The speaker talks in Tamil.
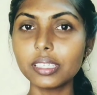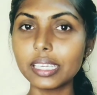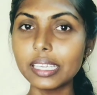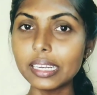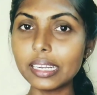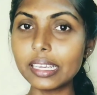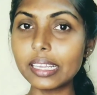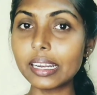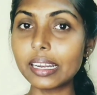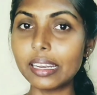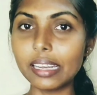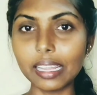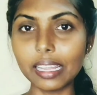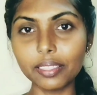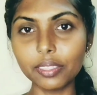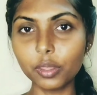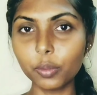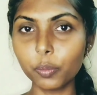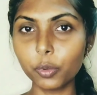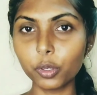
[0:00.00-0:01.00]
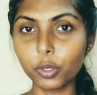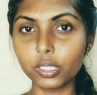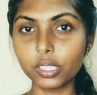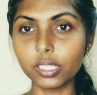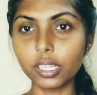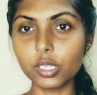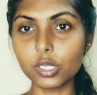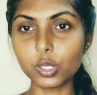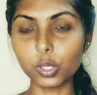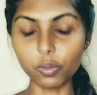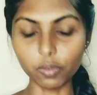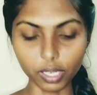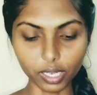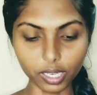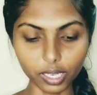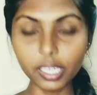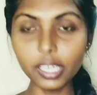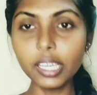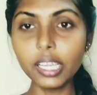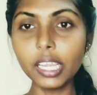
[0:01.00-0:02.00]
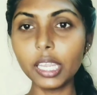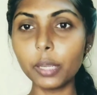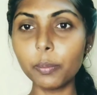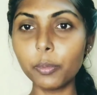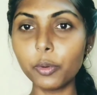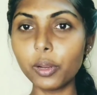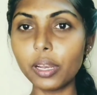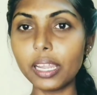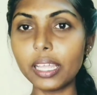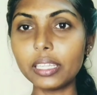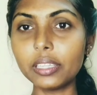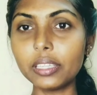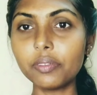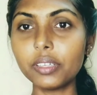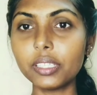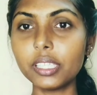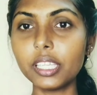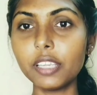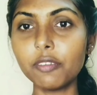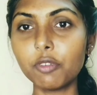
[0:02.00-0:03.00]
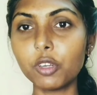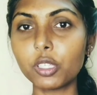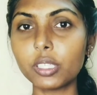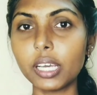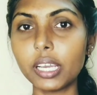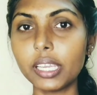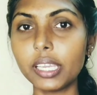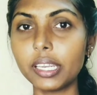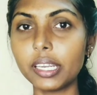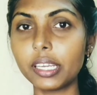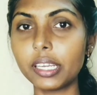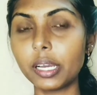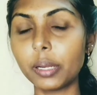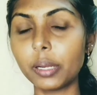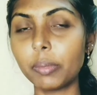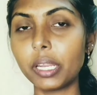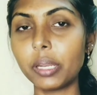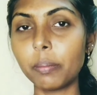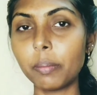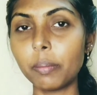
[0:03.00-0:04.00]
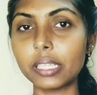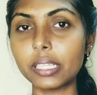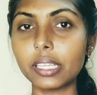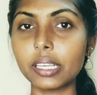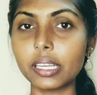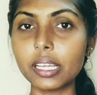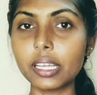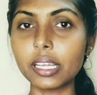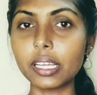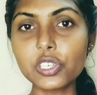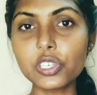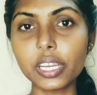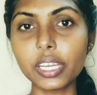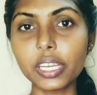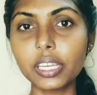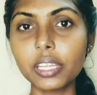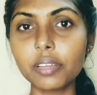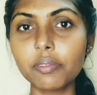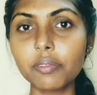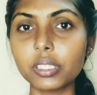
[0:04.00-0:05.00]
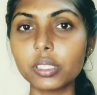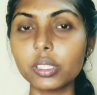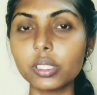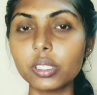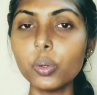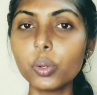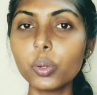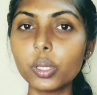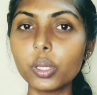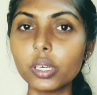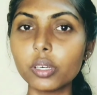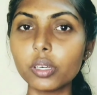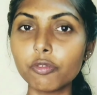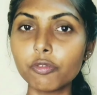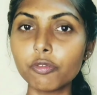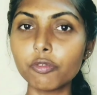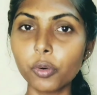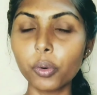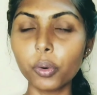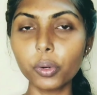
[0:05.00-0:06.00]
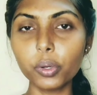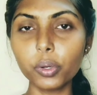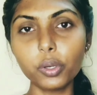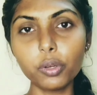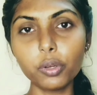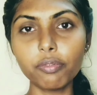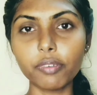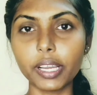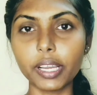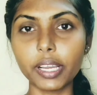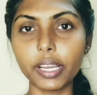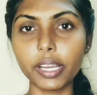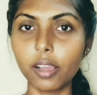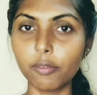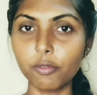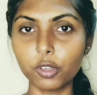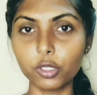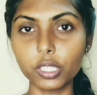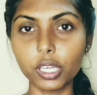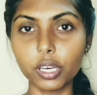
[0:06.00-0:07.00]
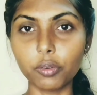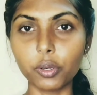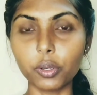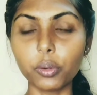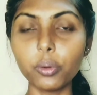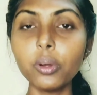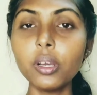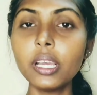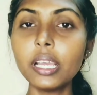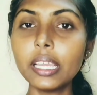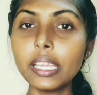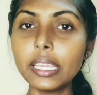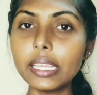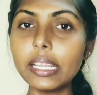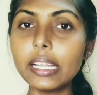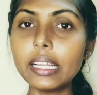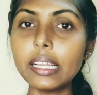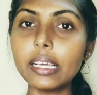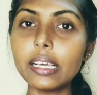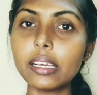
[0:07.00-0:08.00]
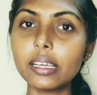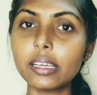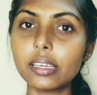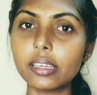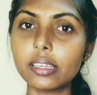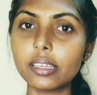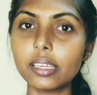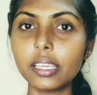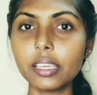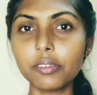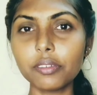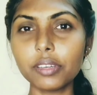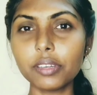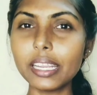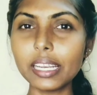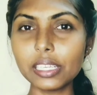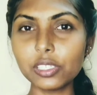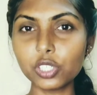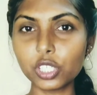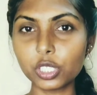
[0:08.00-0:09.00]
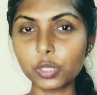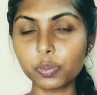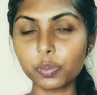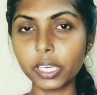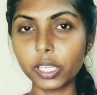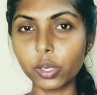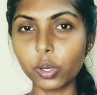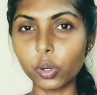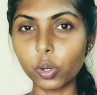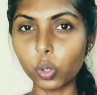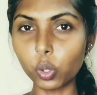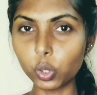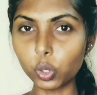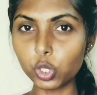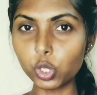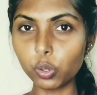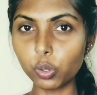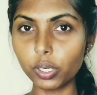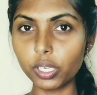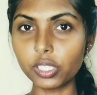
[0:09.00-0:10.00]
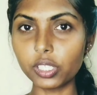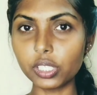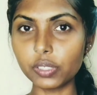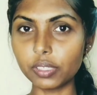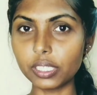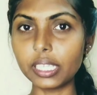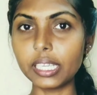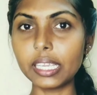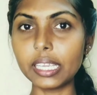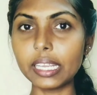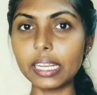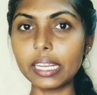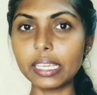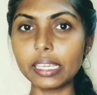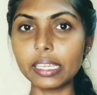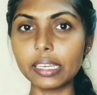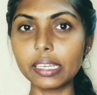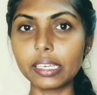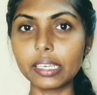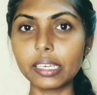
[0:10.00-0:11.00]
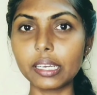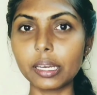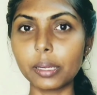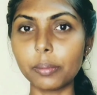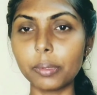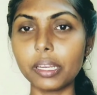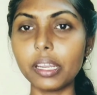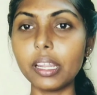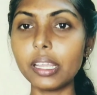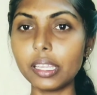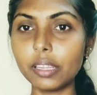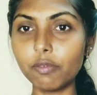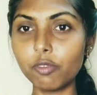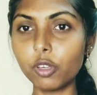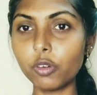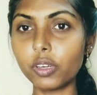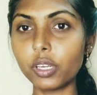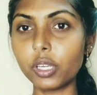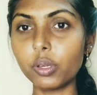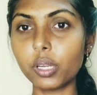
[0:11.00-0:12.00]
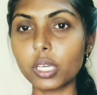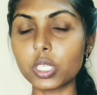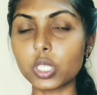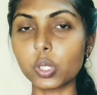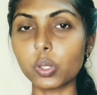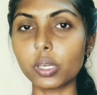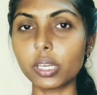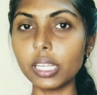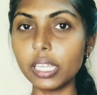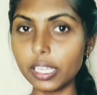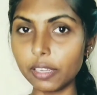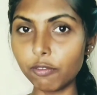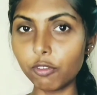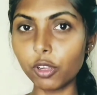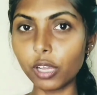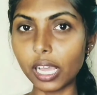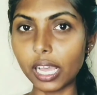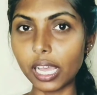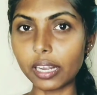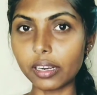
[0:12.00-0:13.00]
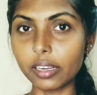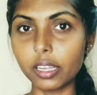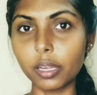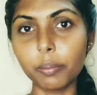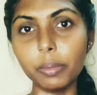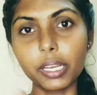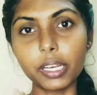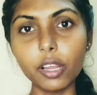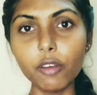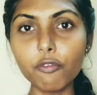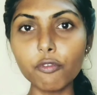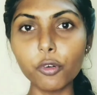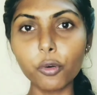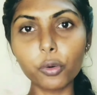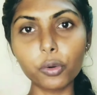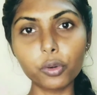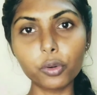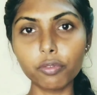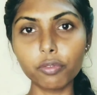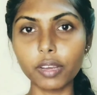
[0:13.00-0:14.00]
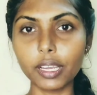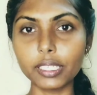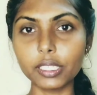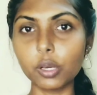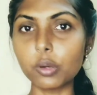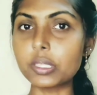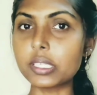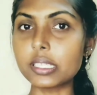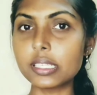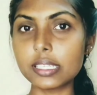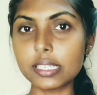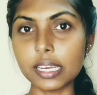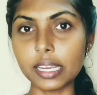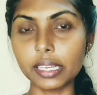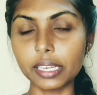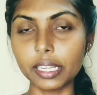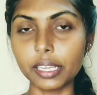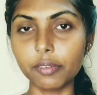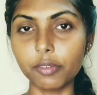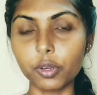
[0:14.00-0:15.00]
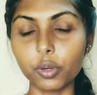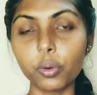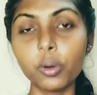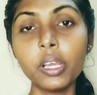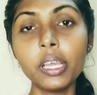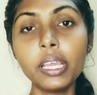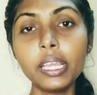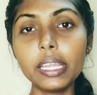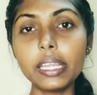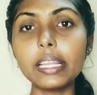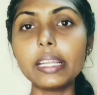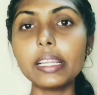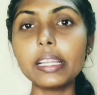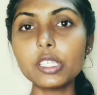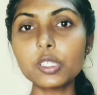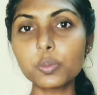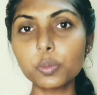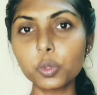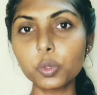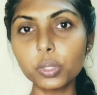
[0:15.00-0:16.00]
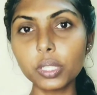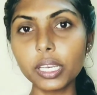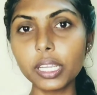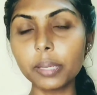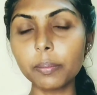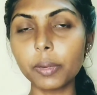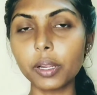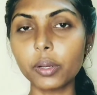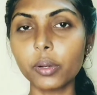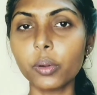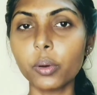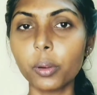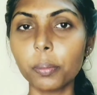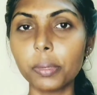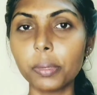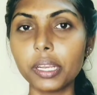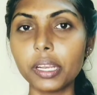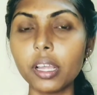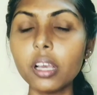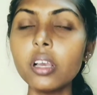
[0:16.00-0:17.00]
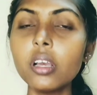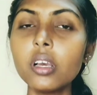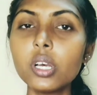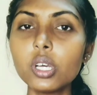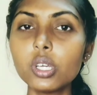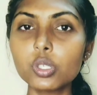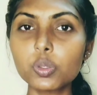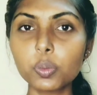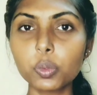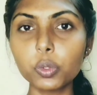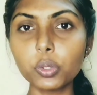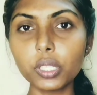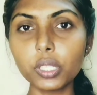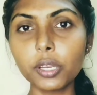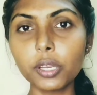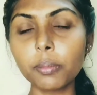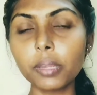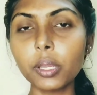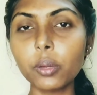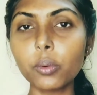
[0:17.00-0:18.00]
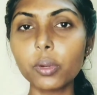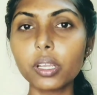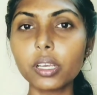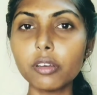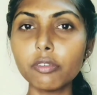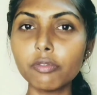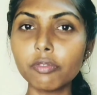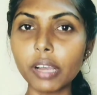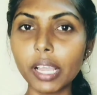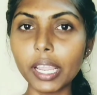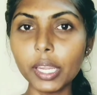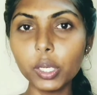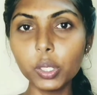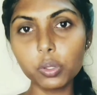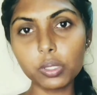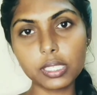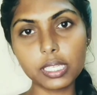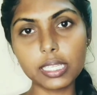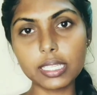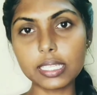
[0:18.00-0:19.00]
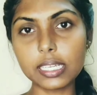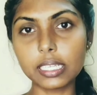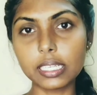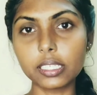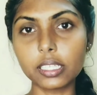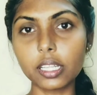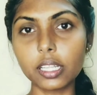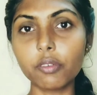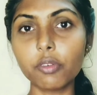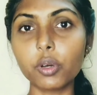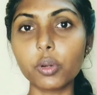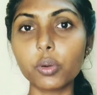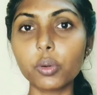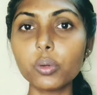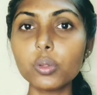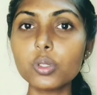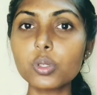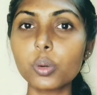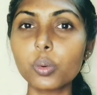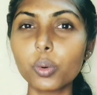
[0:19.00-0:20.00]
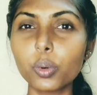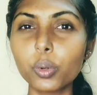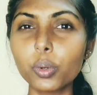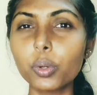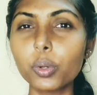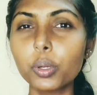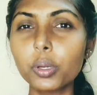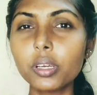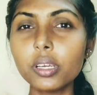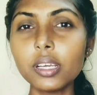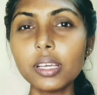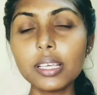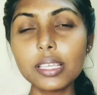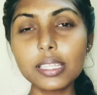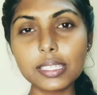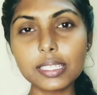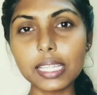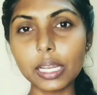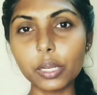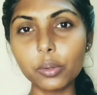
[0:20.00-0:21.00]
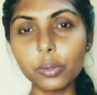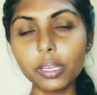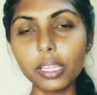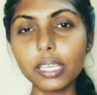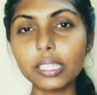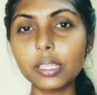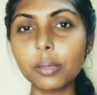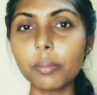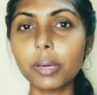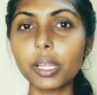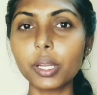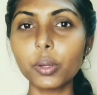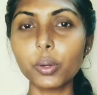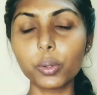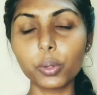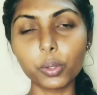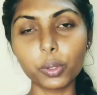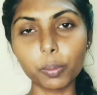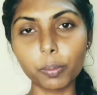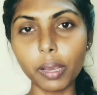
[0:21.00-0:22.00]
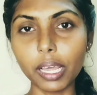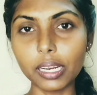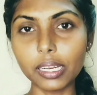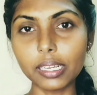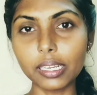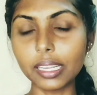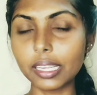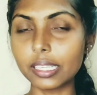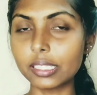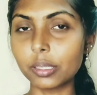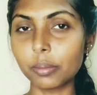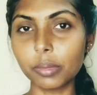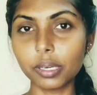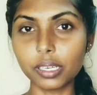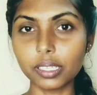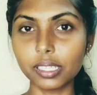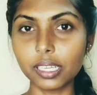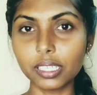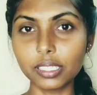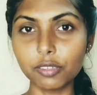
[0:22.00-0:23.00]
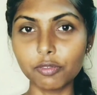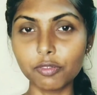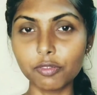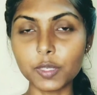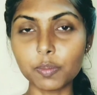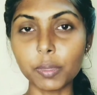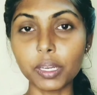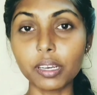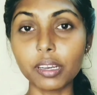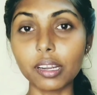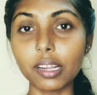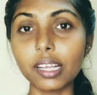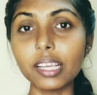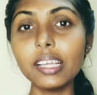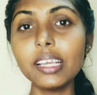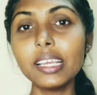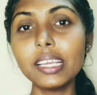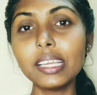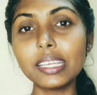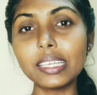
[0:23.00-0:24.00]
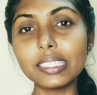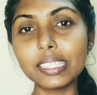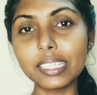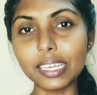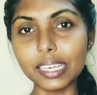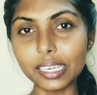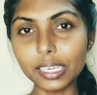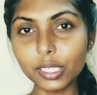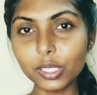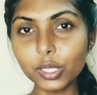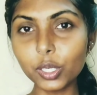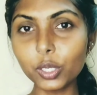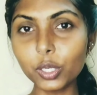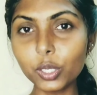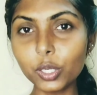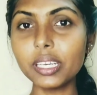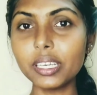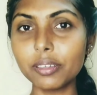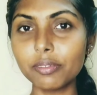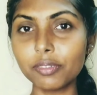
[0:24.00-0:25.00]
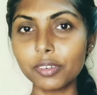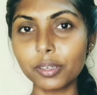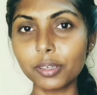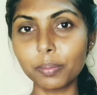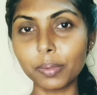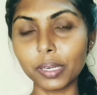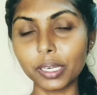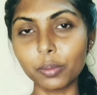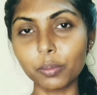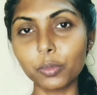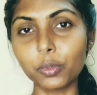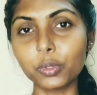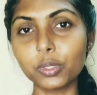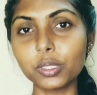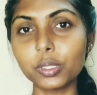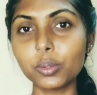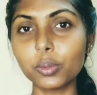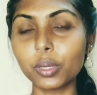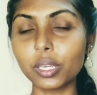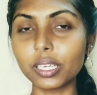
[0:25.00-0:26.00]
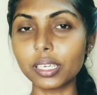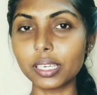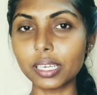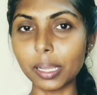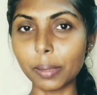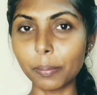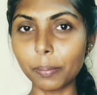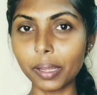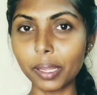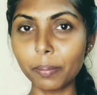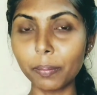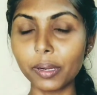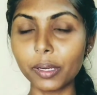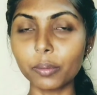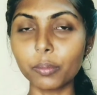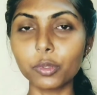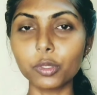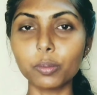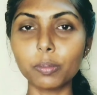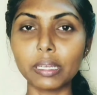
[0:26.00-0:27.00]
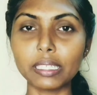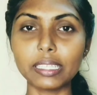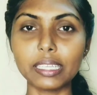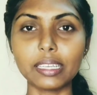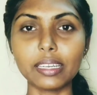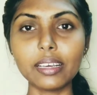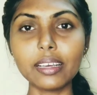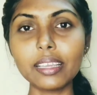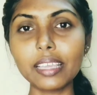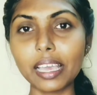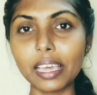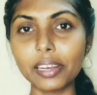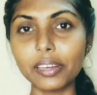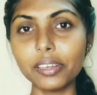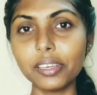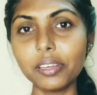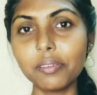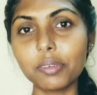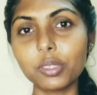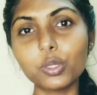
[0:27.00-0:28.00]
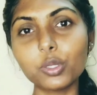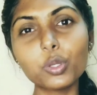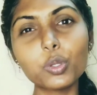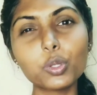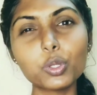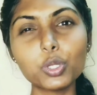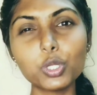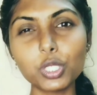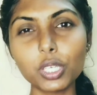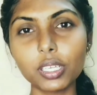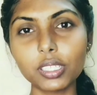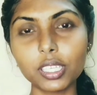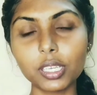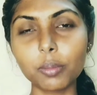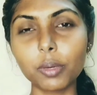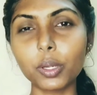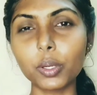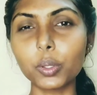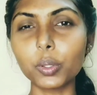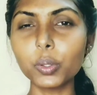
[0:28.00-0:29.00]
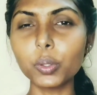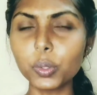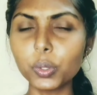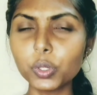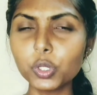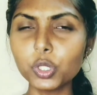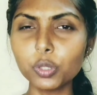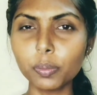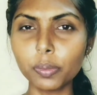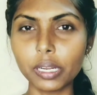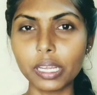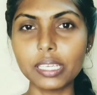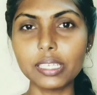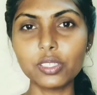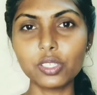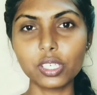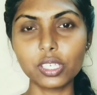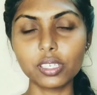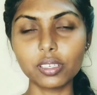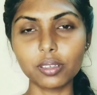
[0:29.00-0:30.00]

இருக்கிற லென்த் பொறுத்து தான் சொல்லுவாங்க இப்போ லென்த் வந்து இவ்வளோ தான் இருக்குது அப்படின்னு பார்த்தீங்கன்னா ஸ்ட்ரைட்னிங் வந்து ஒரு ஃபோர் டு ஃபைவ் அவ்வளோதான் வரும் இல்லை நீங்கள் நீங்களே ஜட்ஜ் பண்ணிக்கோங்க கொஞ்சம் ஒரு இன்ச் வந்து கீழே இருக்குது அப்படின்னா இவ்வளோ வரையும் நான் சொல்கிறேன் இவ்வளோ ஹேர் இருக்குது அப்படின்னா ஃபோர் டு ஃபைவ் தௌசண்ட் ஸ்ட்ரைட்னிங் வரும் இல்லை ஸ்மூத்னிங் பண்ணோம் அப்படின்னா ஸ்மூத்னிங்மே உங்களுக்கு ஃபைவ் டு சிக்ஸ்லேருந்து தான் வரும் ஸோ ஒரு ஒரு சலூனுக்கு ஏற்ற மாதிரி ஒரு ஒரு பார்லருக்கு ஏற்ற மாதிரி தான் இதை ஃபிக்ஸ் பண்ணுறாங்க இது ரெண்டுத்துலேயுமே டிஃபர் பண்ணும்போது உங்களுக்கு கம்பேர் பண்ணும்போது பார்த்தீங்கன்னா கேரட்டின் வந்து கொஞ்சம் அதிகமாக இருக்கும் கொஞ்சம் ப்ரைஸ்